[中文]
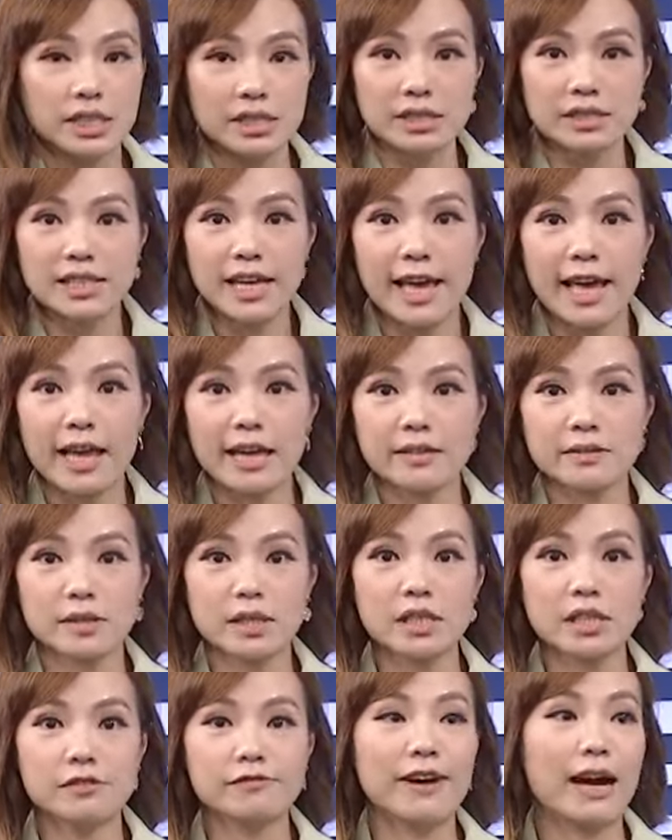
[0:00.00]
其实，在这
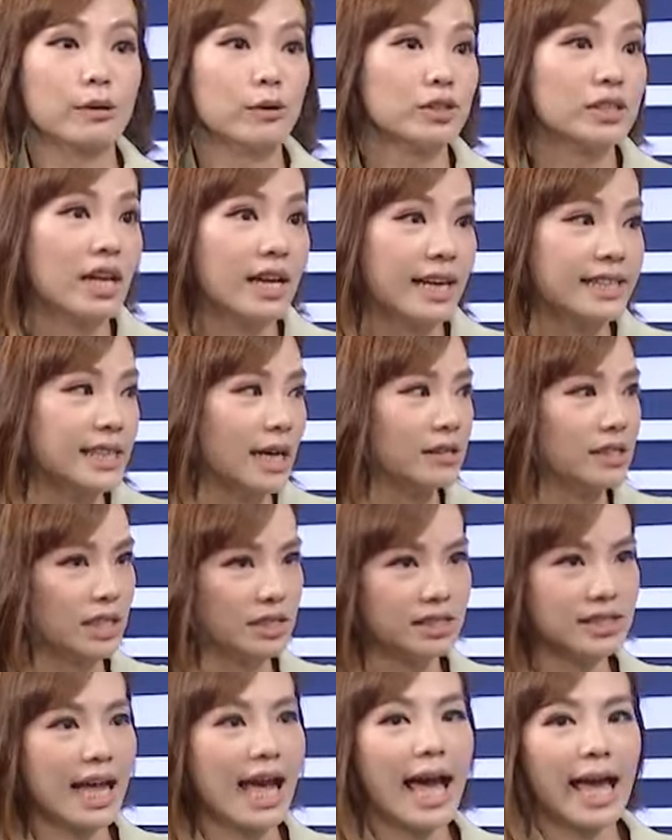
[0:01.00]
个法律上来讲，其
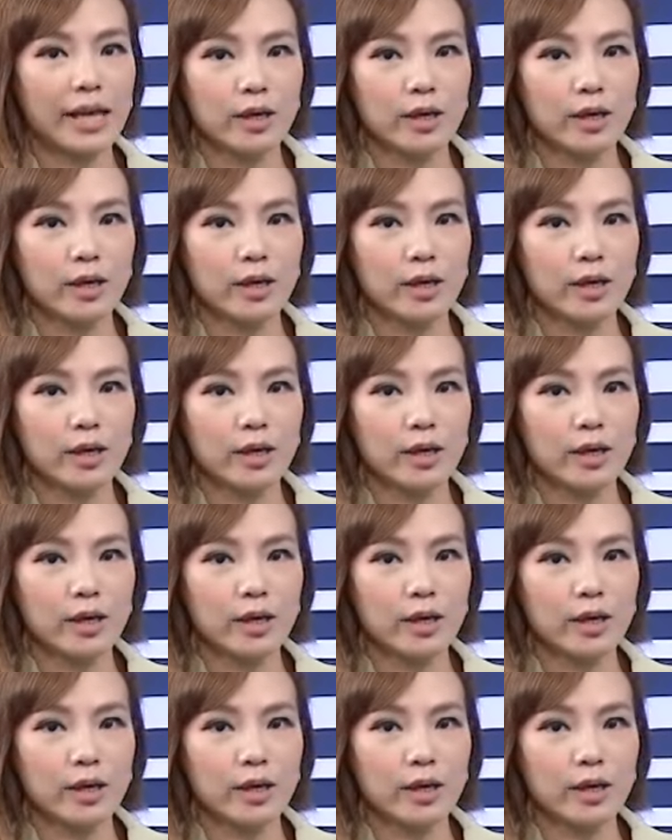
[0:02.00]
实他